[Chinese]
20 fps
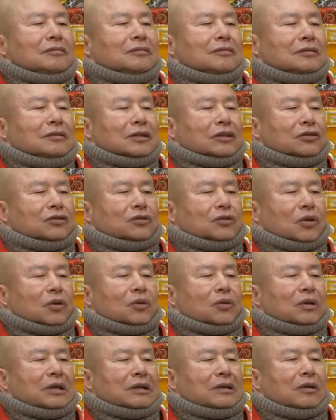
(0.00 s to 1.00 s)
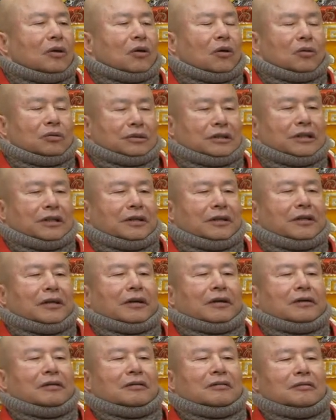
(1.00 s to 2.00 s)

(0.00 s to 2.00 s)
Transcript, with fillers: 你的手会凹切啊。